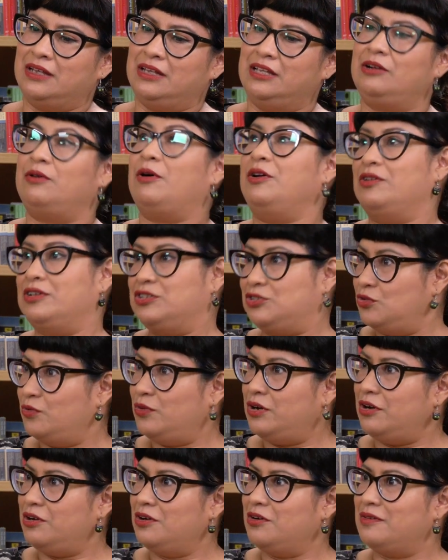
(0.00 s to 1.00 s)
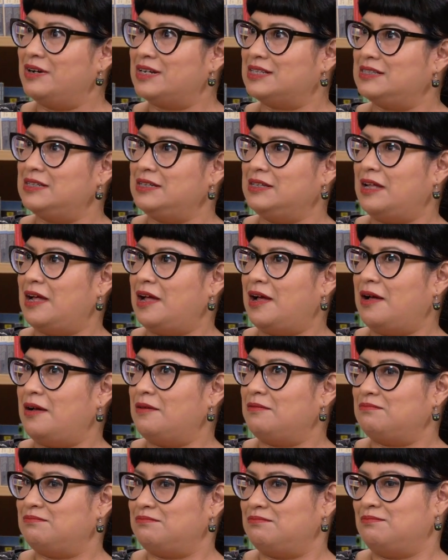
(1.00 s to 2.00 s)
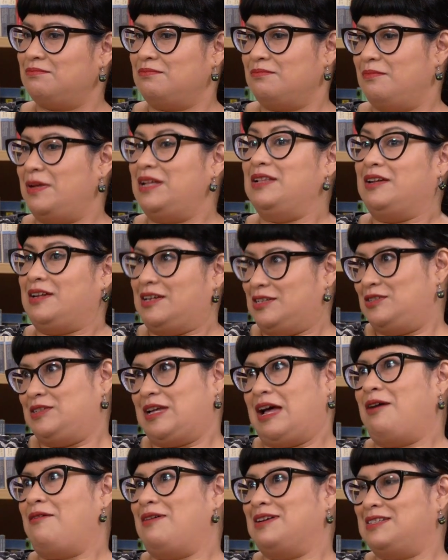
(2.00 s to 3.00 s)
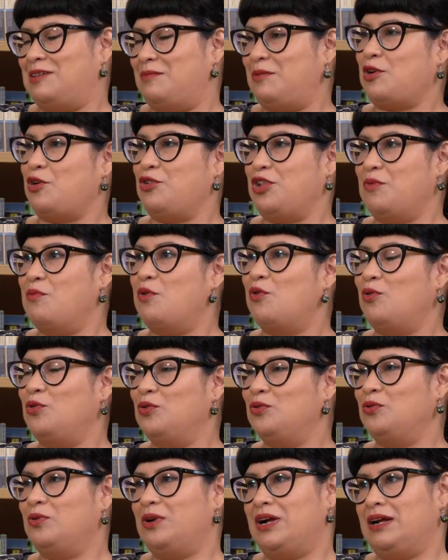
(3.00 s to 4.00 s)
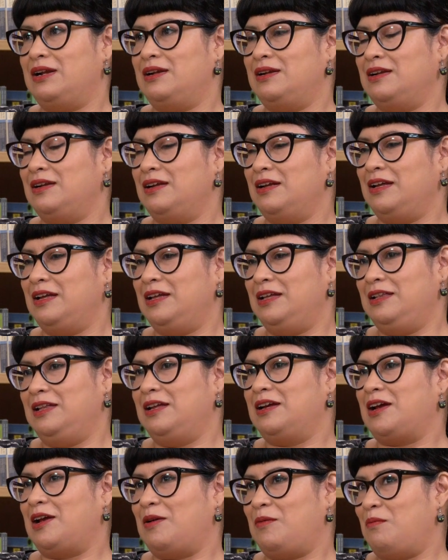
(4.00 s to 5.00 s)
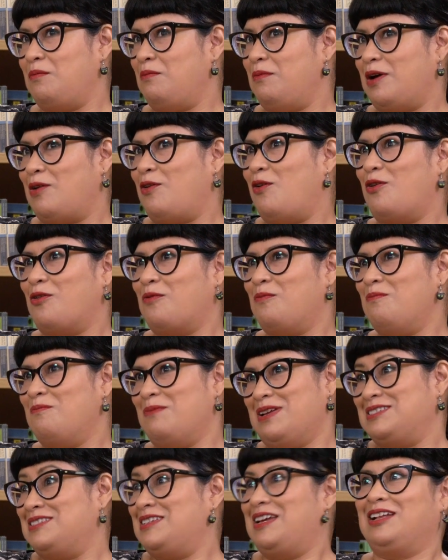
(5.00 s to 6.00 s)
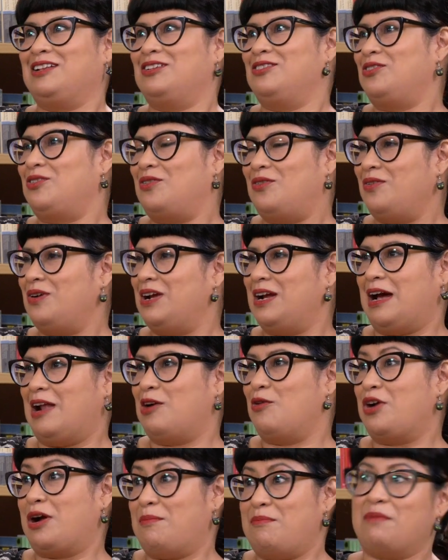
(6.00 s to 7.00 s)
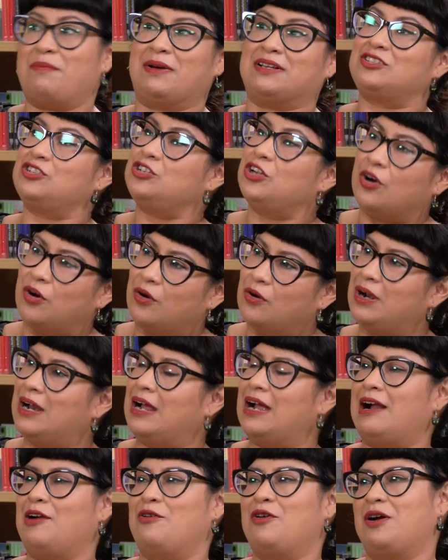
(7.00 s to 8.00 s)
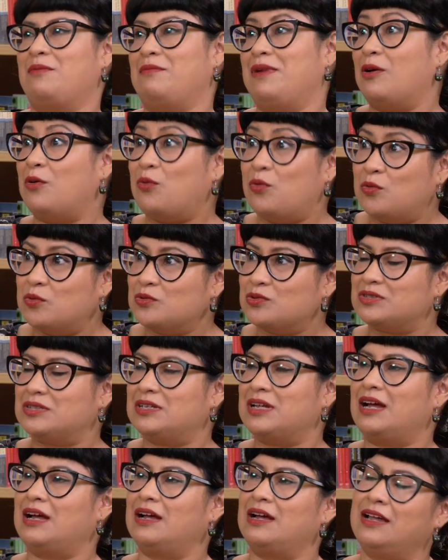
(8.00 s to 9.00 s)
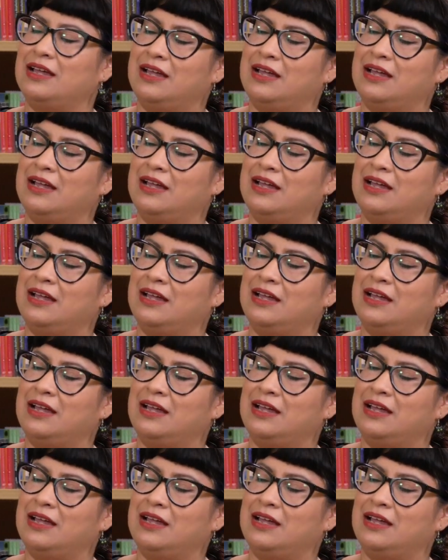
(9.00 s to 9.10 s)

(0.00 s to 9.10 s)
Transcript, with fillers: Y cuando estuve en la universidad me interesaba hacer periodismo cultural y dije, mejor me centro en algo que me apasiona, en algo que me gusta.